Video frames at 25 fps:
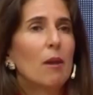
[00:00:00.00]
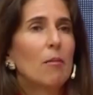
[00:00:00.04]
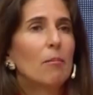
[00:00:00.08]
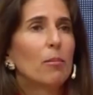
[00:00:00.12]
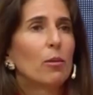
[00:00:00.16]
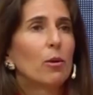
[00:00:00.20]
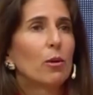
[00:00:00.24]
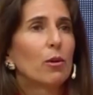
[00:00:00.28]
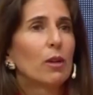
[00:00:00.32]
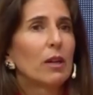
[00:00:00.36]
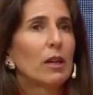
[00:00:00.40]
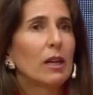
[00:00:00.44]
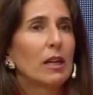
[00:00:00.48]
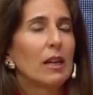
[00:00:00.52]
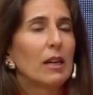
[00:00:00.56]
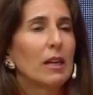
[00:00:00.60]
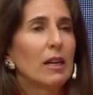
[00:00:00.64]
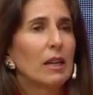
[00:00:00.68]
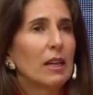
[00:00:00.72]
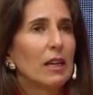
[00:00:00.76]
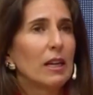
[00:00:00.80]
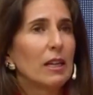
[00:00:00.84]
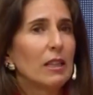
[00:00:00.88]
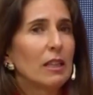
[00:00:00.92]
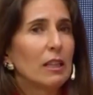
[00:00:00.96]
Porque
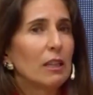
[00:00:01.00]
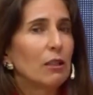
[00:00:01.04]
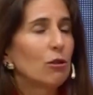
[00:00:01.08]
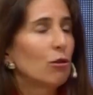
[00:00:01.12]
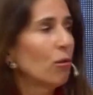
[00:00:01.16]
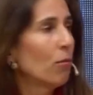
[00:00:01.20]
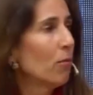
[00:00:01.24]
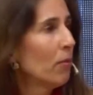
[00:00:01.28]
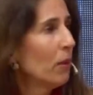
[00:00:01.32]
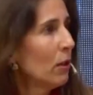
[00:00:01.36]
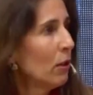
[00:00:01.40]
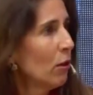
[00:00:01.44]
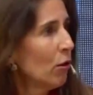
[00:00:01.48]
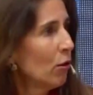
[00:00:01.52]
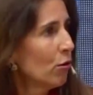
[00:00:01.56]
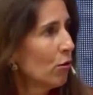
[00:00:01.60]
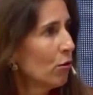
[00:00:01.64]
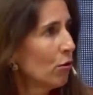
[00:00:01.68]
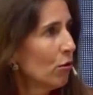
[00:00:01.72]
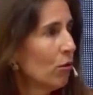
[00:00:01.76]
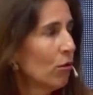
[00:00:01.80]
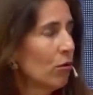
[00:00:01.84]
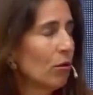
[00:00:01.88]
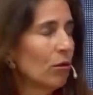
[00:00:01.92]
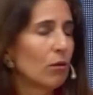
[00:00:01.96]
este hecho
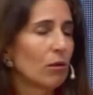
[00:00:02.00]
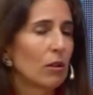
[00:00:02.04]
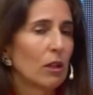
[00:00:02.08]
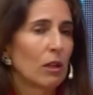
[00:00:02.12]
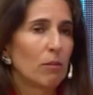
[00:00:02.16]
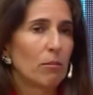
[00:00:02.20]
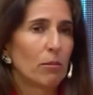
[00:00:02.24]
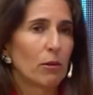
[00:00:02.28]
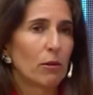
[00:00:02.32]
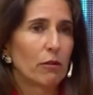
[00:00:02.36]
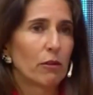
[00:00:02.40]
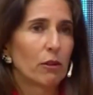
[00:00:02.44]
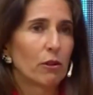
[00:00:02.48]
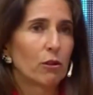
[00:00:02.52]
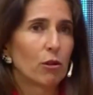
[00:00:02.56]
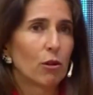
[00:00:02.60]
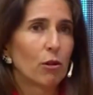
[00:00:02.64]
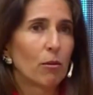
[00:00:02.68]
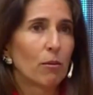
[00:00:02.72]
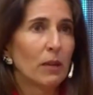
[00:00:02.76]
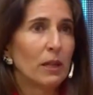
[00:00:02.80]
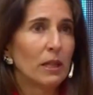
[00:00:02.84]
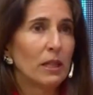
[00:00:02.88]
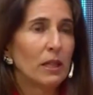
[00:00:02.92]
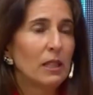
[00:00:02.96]
penoso del profesor
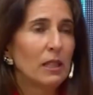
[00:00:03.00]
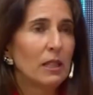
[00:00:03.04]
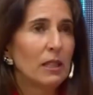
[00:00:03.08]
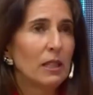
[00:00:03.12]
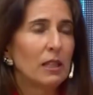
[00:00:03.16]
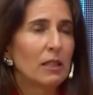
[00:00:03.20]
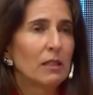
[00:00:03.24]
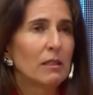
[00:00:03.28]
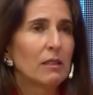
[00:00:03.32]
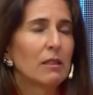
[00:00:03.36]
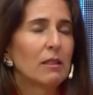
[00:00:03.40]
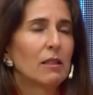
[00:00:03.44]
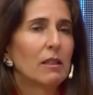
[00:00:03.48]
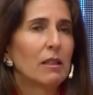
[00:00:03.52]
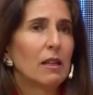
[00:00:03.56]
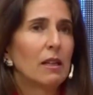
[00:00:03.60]
Benítez,